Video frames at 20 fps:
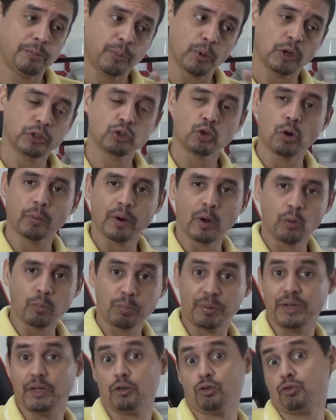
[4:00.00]
pode cobrar um
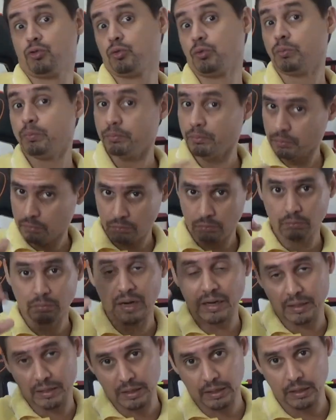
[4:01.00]
preço
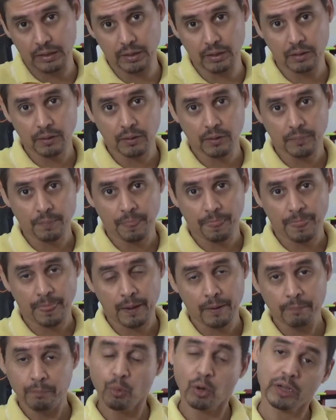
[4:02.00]
bacana,
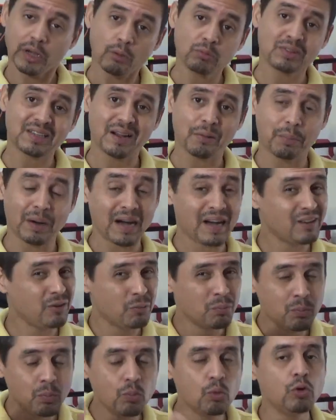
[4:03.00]
porque é um trabalho
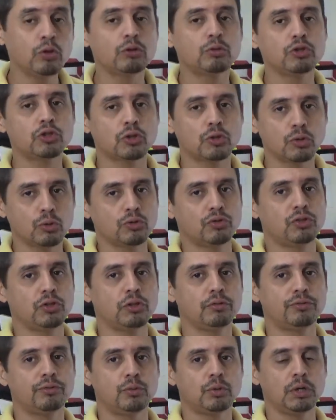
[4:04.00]
muito
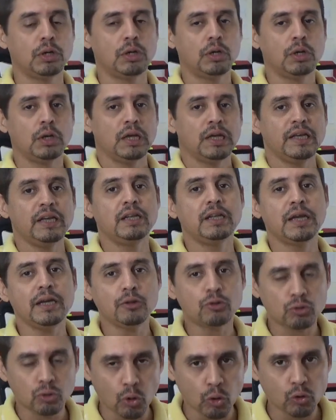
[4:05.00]
exclusivo. E
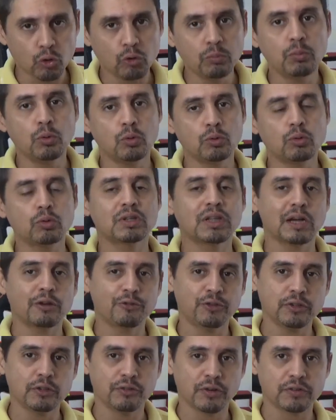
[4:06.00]
nem todo mundo está
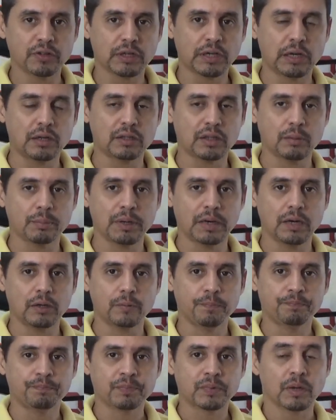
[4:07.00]
afim de fazer aquele trabalho.
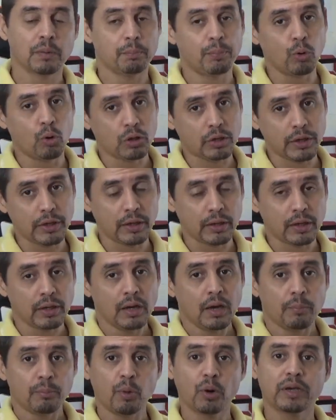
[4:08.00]
Por quê?
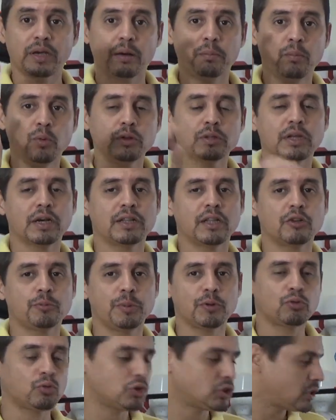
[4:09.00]
Porque muitas das
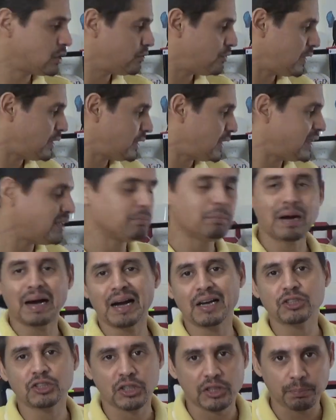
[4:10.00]
pessoas que vendem
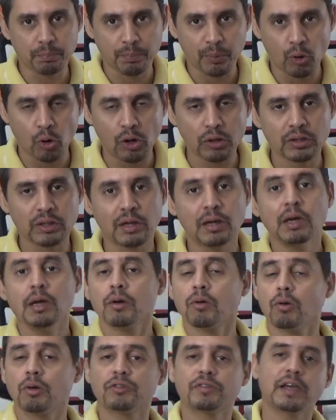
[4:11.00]
imagem pronta
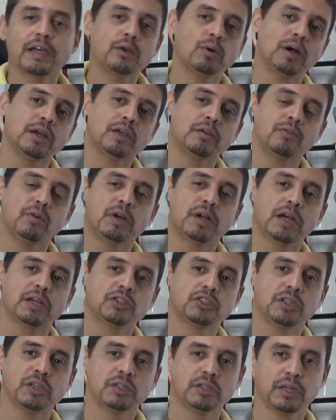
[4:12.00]
conseguem o arquivo
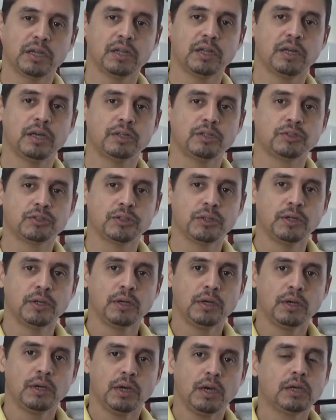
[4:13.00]
grátis na internet.
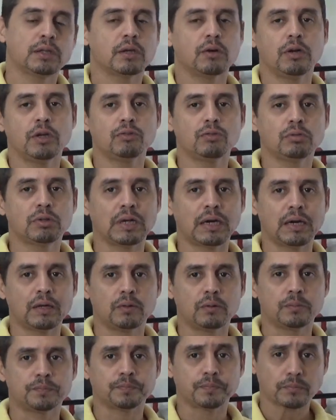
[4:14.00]
Então, o resultado,